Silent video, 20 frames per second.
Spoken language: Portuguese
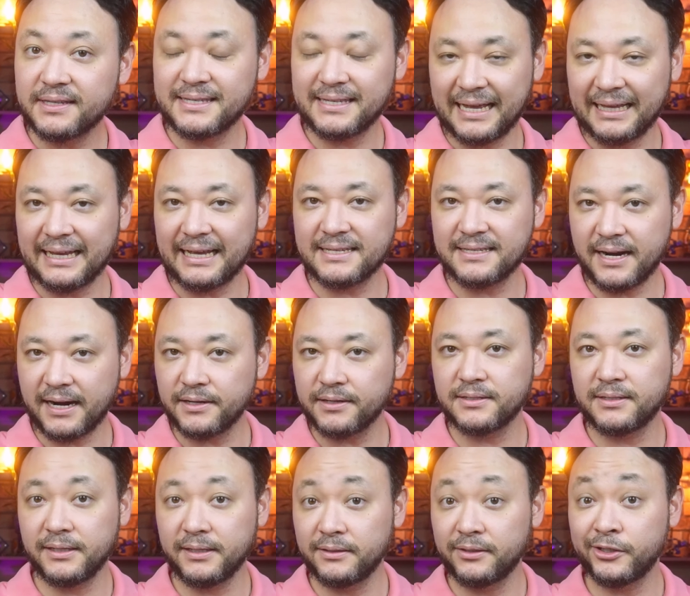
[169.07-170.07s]
de Salazar
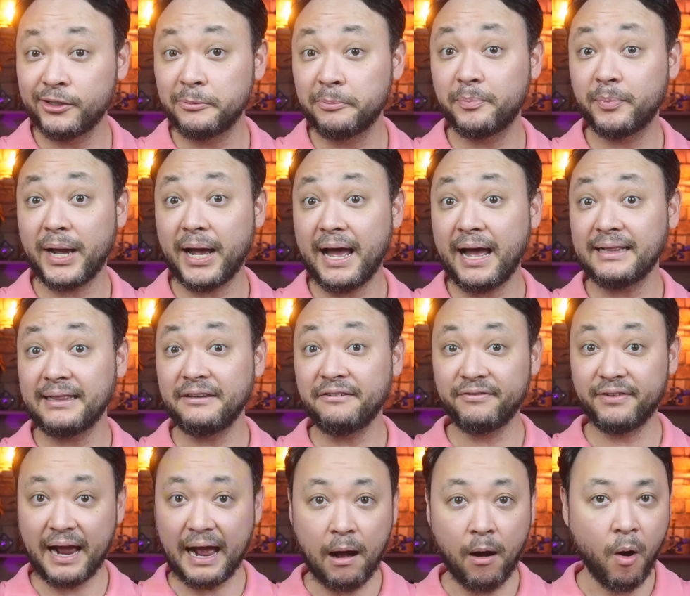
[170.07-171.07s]
Slytherin para
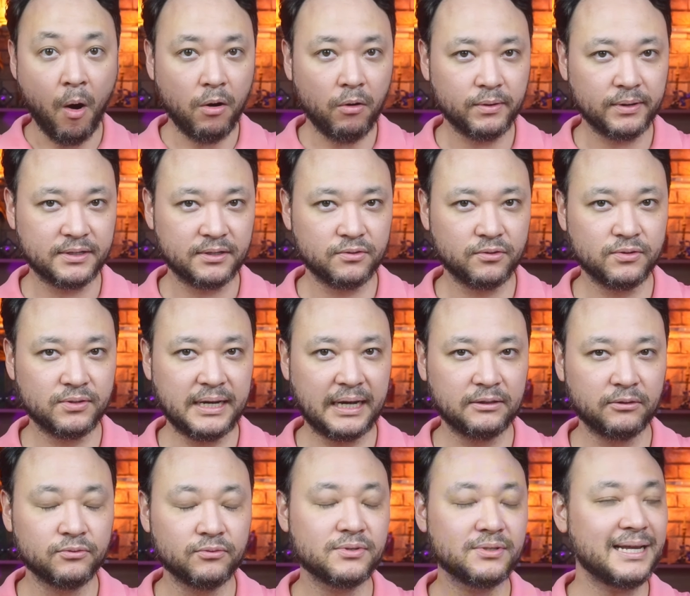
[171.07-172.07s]
livrar Hogwarts dos
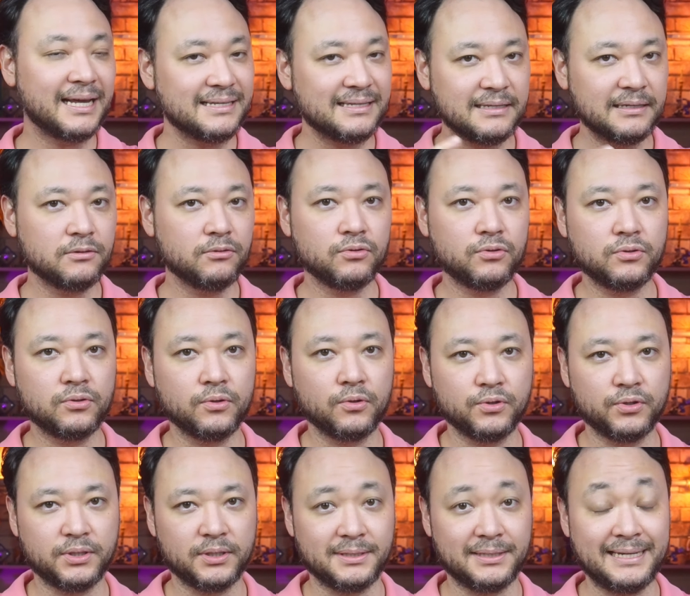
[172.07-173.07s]
alunos nascidos
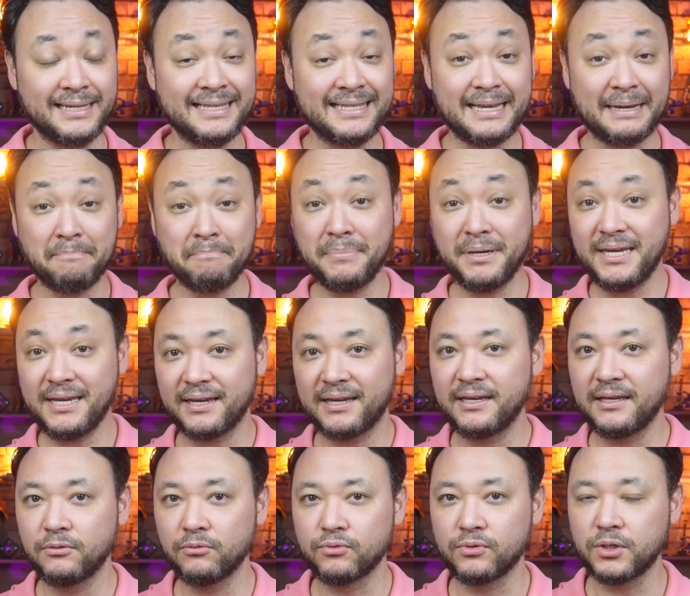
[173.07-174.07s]
trouxas. Ele sabia
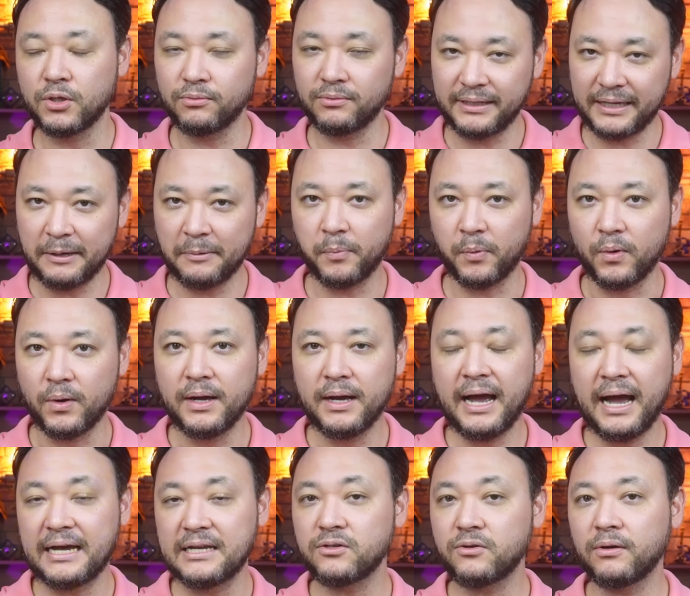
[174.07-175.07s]
que no seu tempo
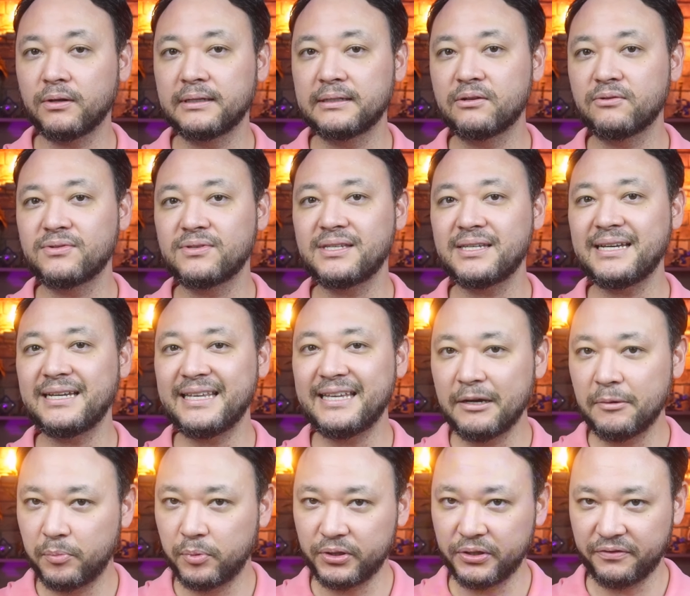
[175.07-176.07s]
a escola não
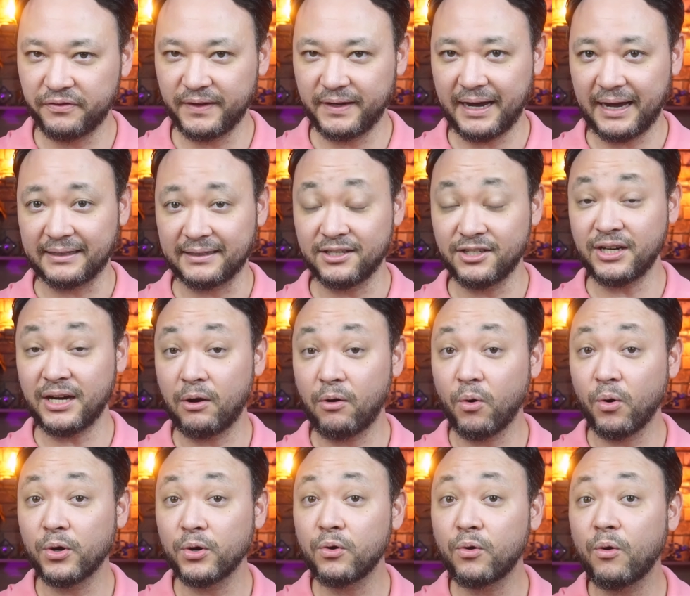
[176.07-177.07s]
seria purificada e de
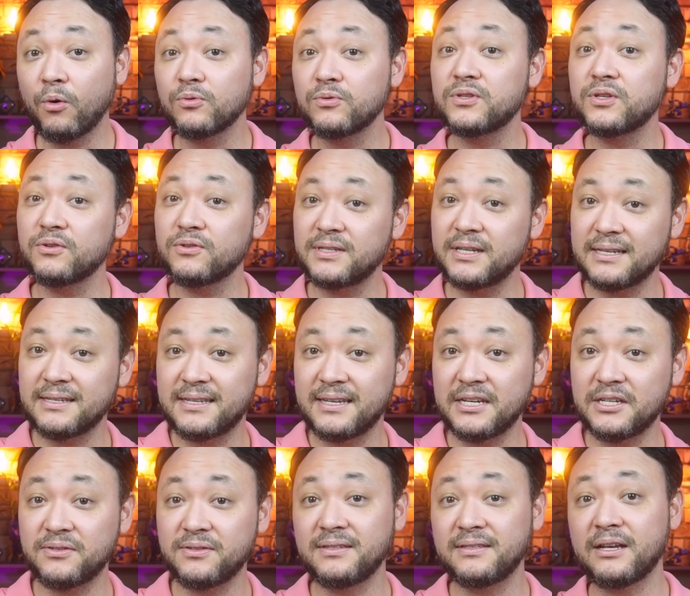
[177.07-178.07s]
acordo com os seus
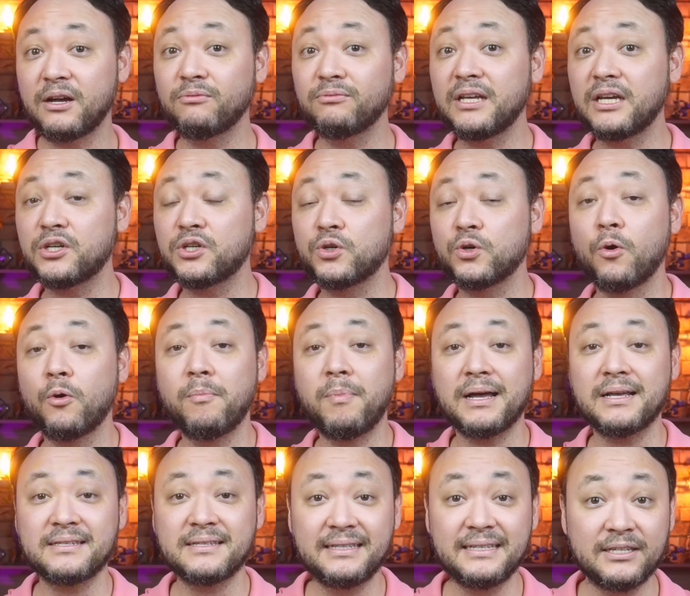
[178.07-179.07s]
desejos, então deixou o
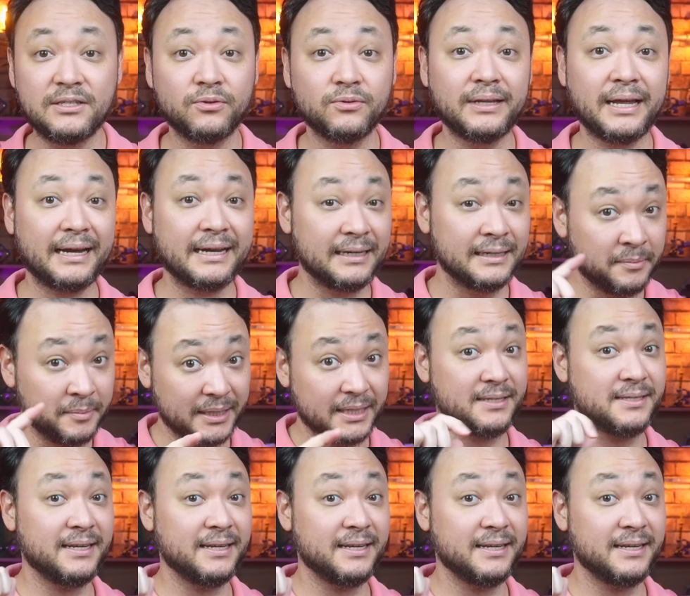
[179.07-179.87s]
basilisco na câmara